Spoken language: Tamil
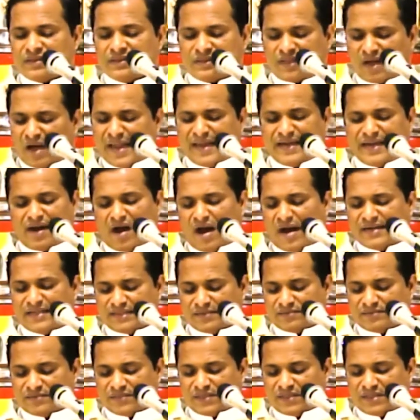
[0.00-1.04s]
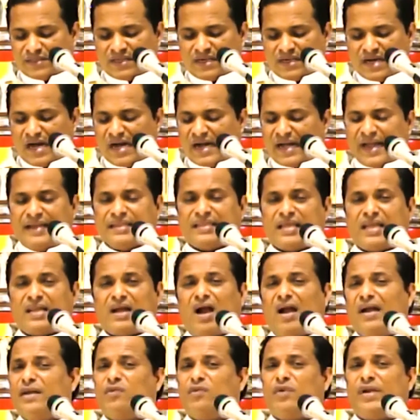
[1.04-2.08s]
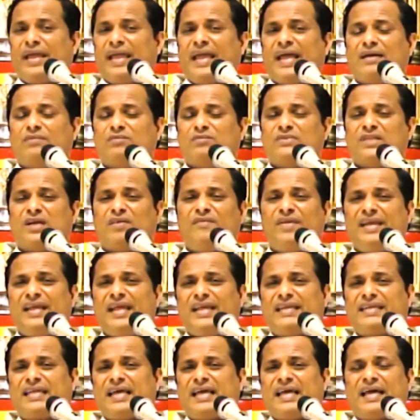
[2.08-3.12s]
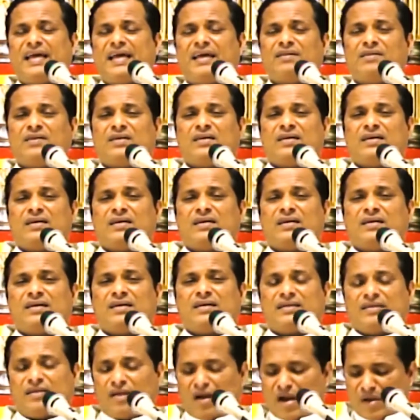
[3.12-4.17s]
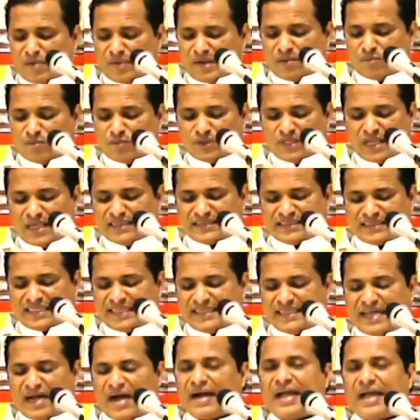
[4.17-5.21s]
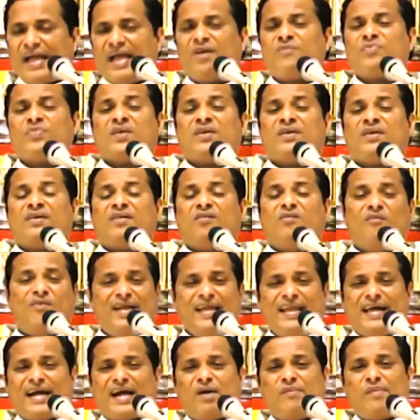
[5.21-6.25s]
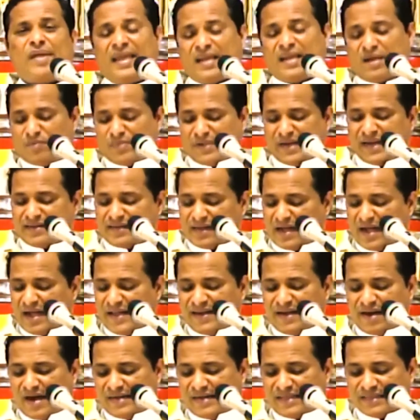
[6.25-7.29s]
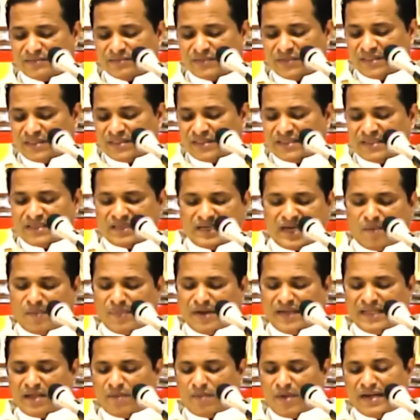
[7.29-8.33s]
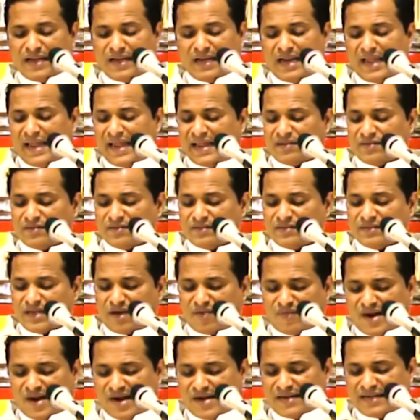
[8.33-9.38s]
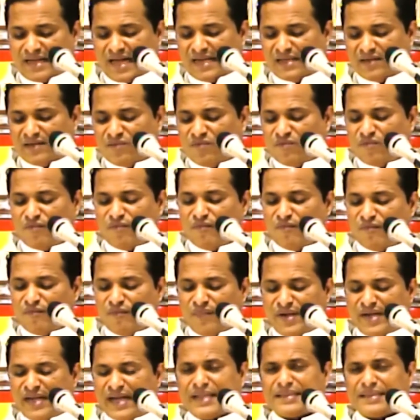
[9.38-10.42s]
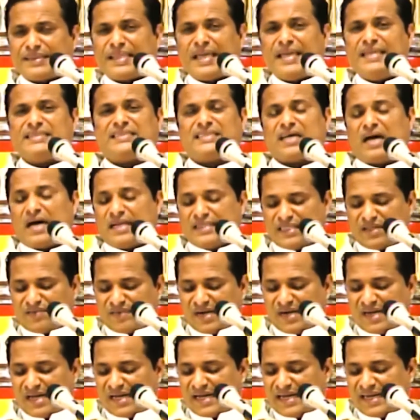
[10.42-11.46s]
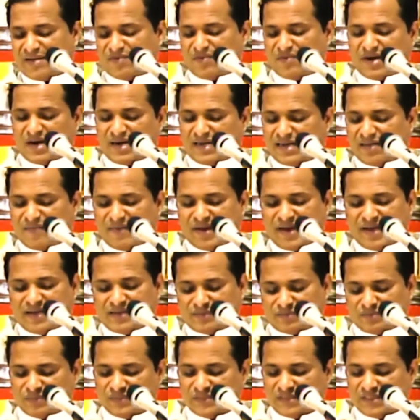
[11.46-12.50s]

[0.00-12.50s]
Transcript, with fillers: தாய் நாடு ஆக இந்த நாளினுடைய இந்த விண்ணற்ற நாளுடைய முதல் செய்தியாக விண்ணகமே நம்முடைய தாய் நாடு நாம் இந்த மண்ணிலே நாம் வாழ்ந்தாலும் விண்ணகத்தை சார்ந்தவர்களாக நாம் வாழ வேண்டும்